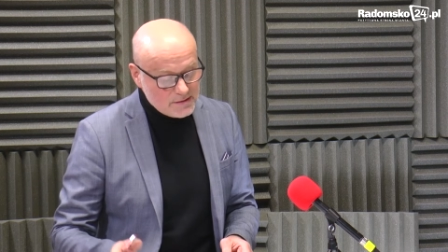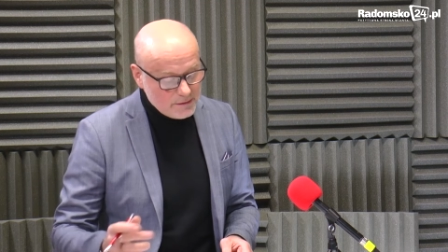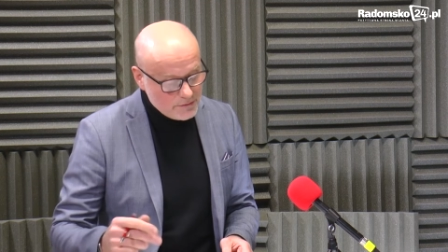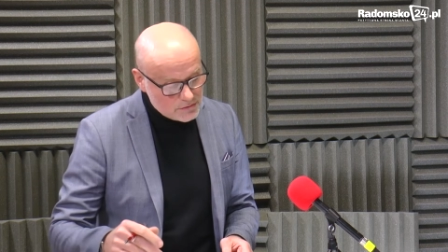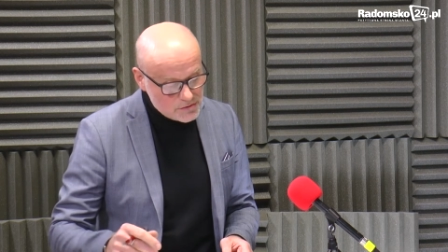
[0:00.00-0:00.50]

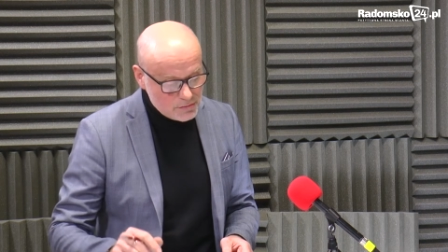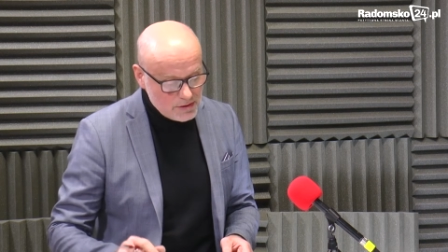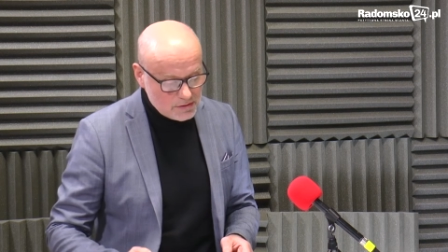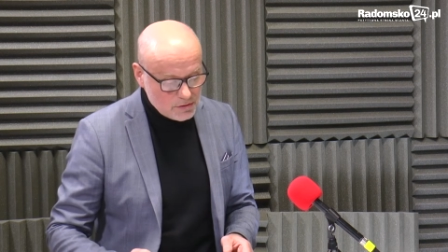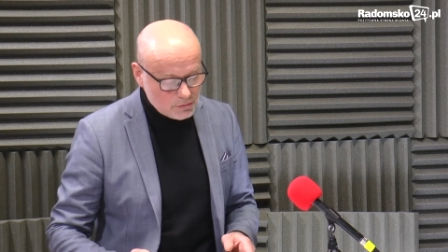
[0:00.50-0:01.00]

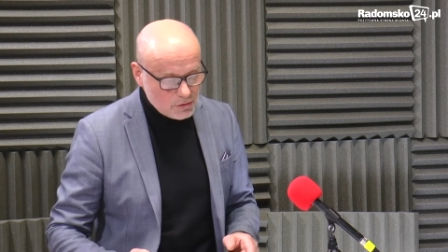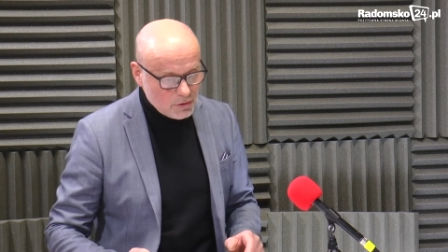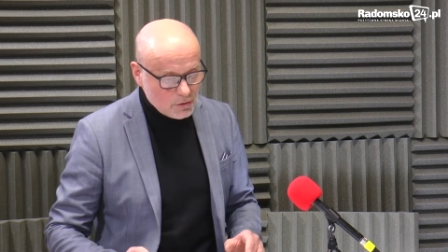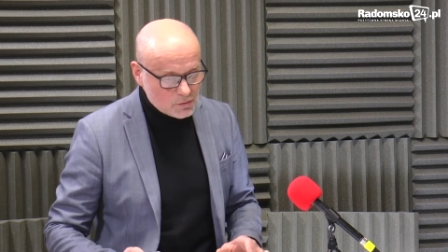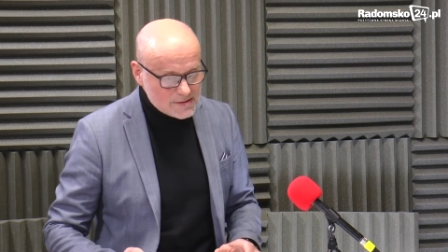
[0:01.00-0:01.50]
Nawiązuje to
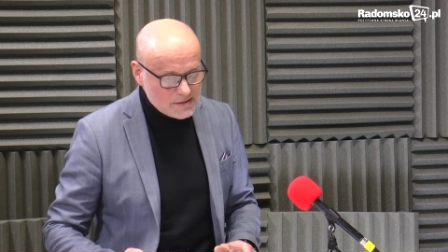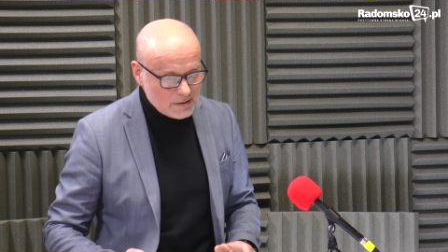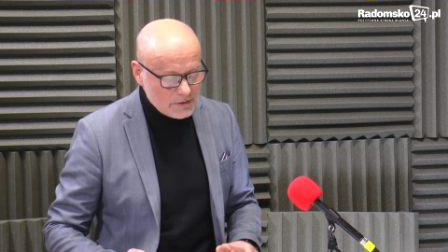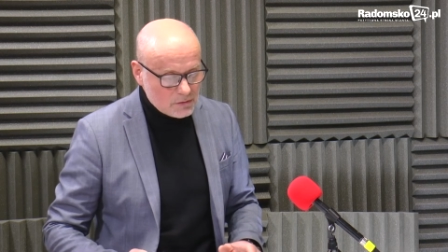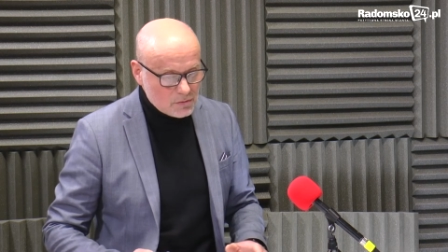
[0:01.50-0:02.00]
do
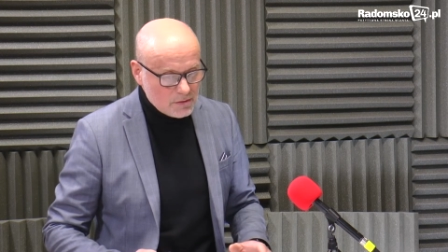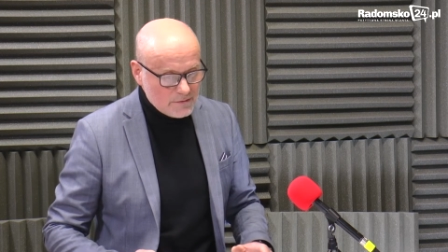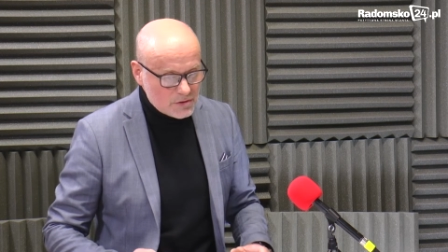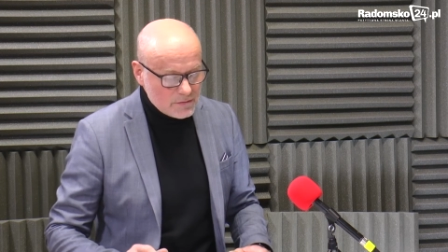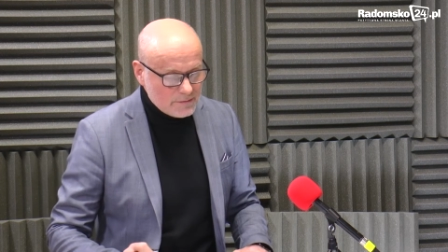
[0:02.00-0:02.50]
ustawy, która
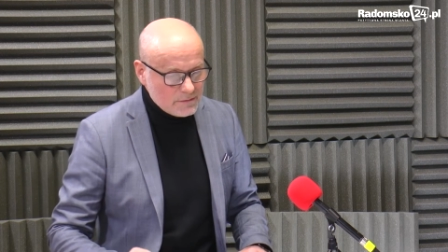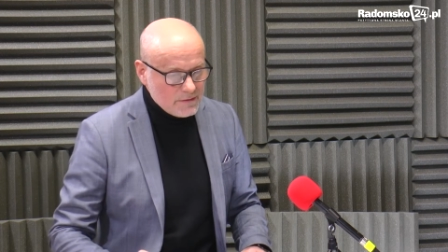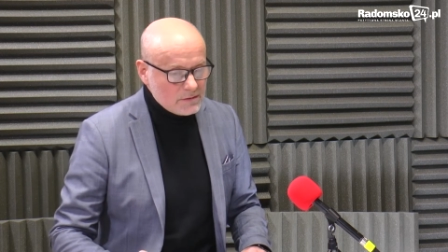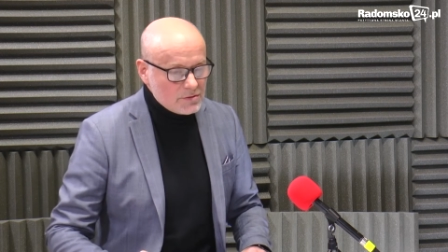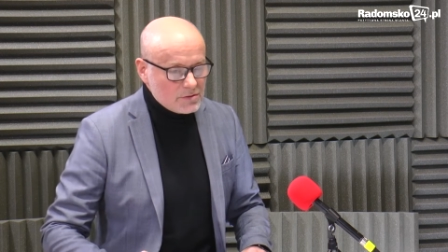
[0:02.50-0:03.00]
weszła w
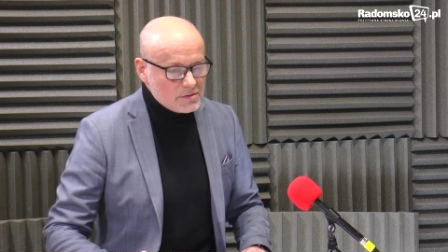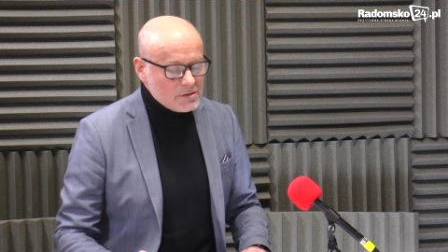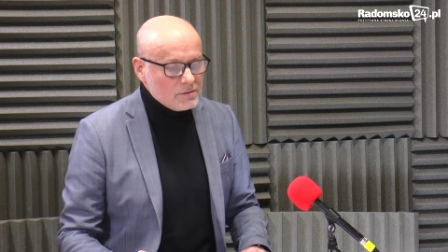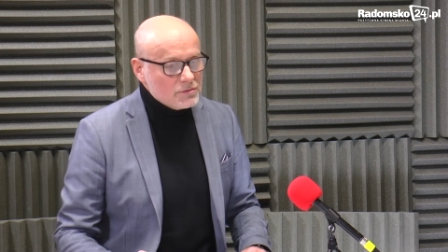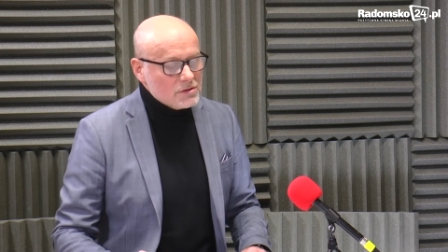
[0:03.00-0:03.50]

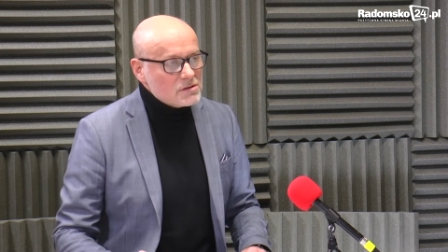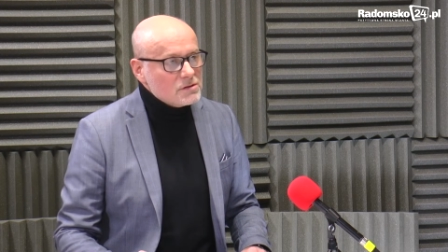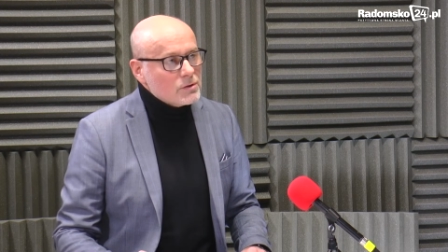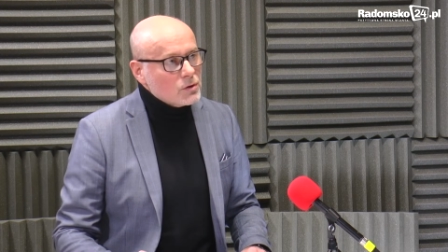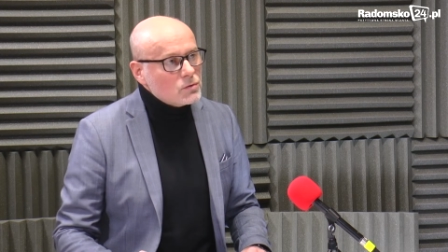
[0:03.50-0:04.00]

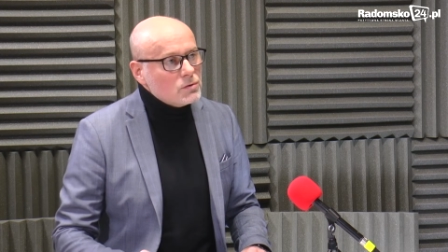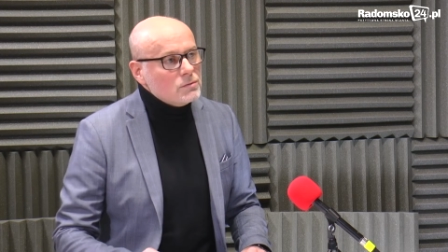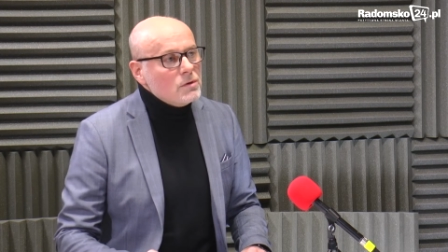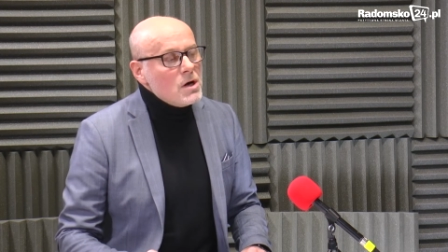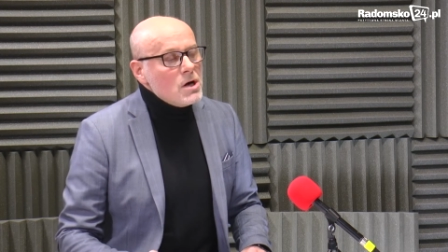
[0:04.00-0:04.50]
2020 roku,